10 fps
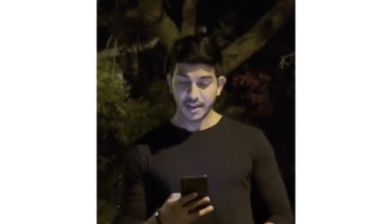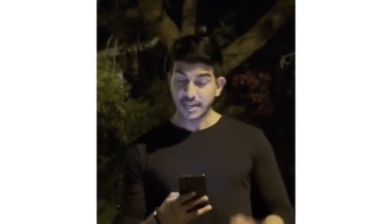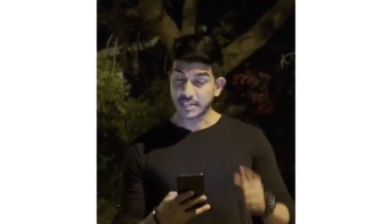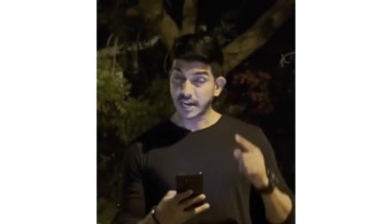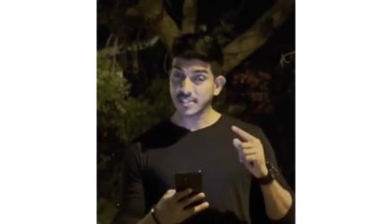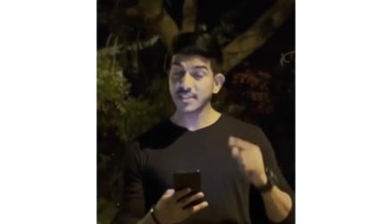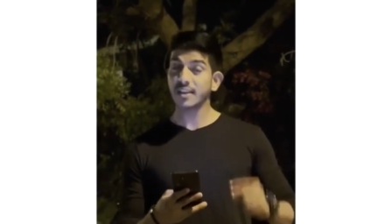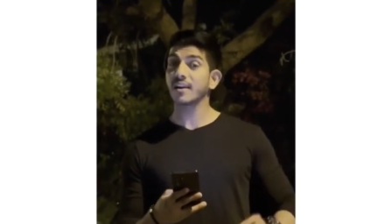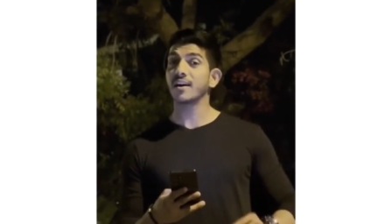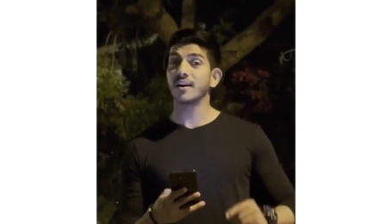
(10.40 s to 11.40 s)

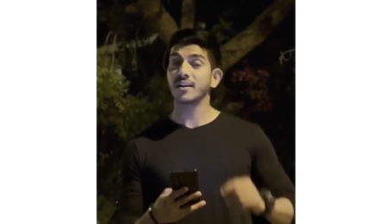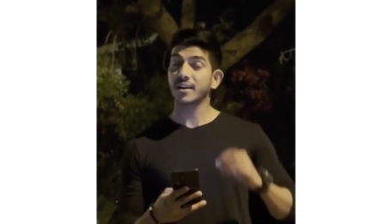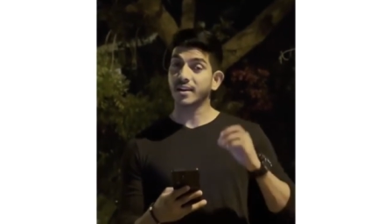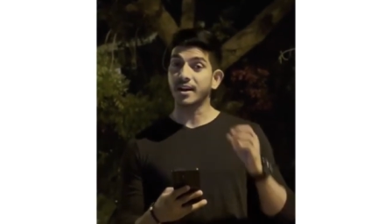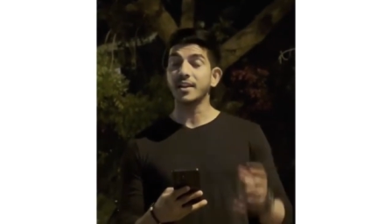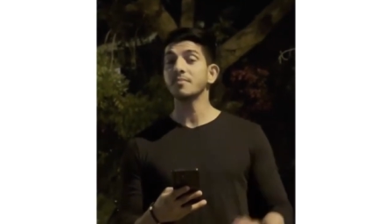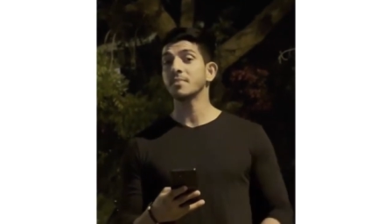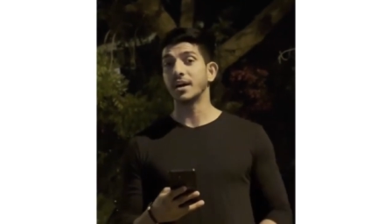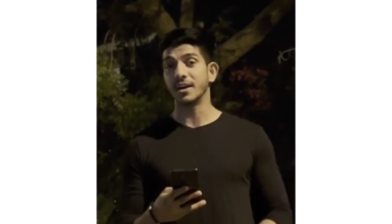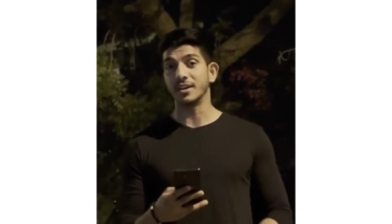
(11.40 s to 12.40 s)
राजिक का करम
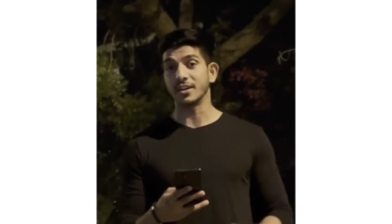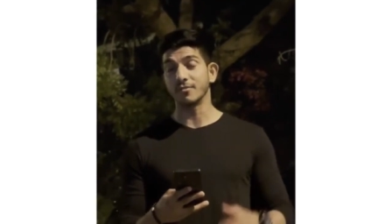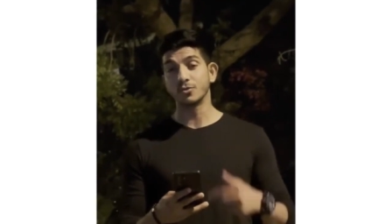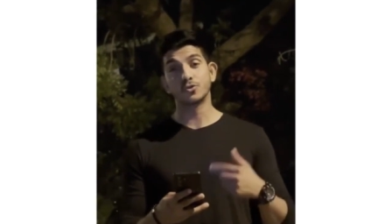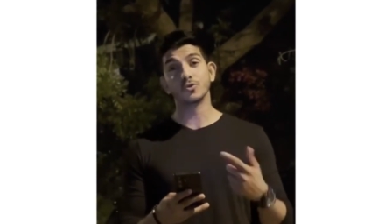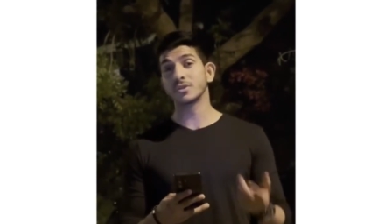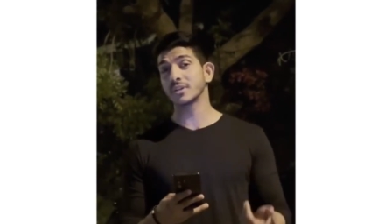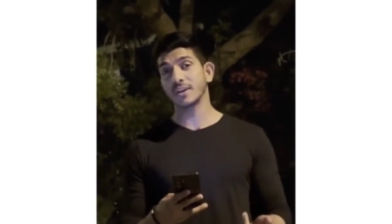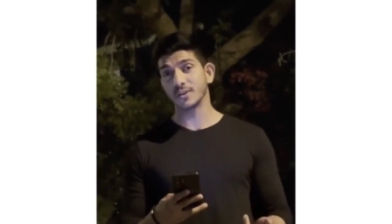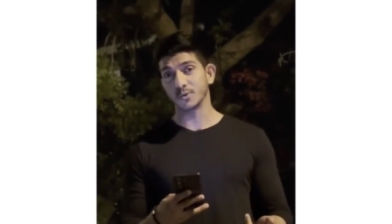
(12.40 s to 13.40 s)
है कि वो
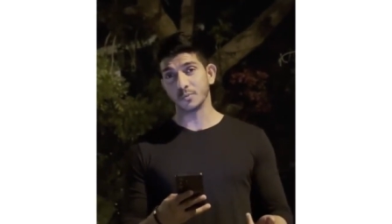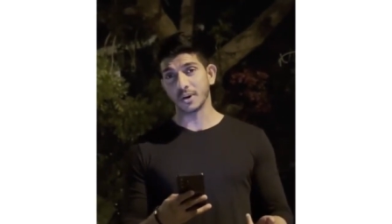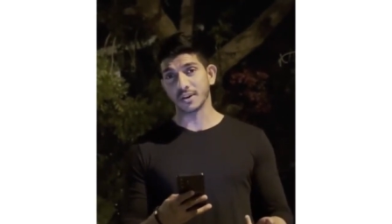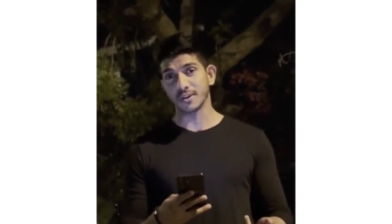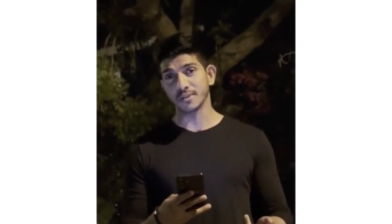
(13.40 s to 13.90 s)
चुनता है दोबारा